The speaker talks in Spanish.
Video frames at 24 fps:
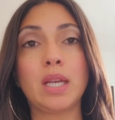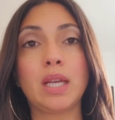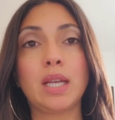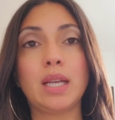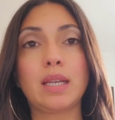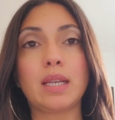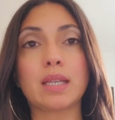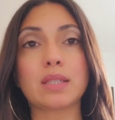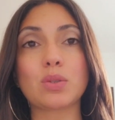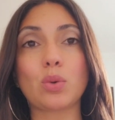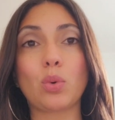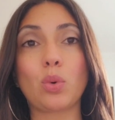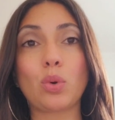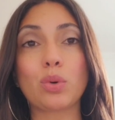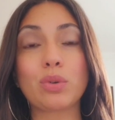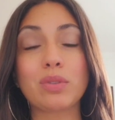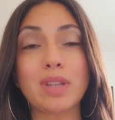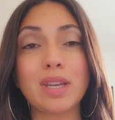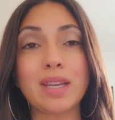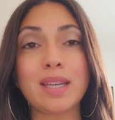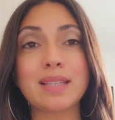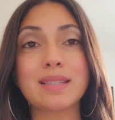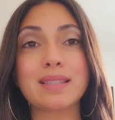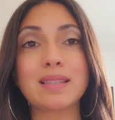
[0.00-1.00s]
Las
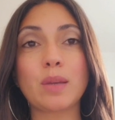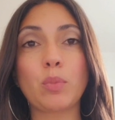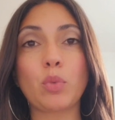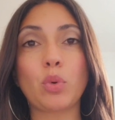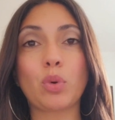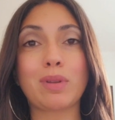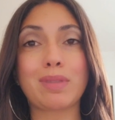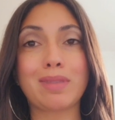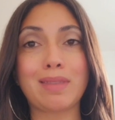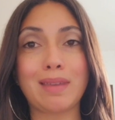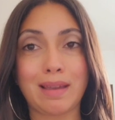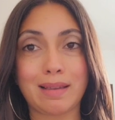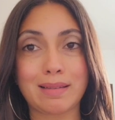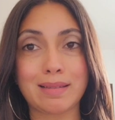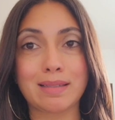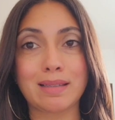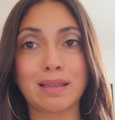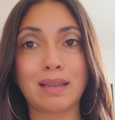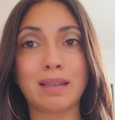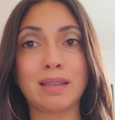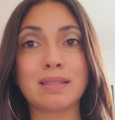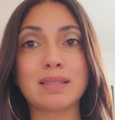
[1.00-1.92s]
órdenes de mordaza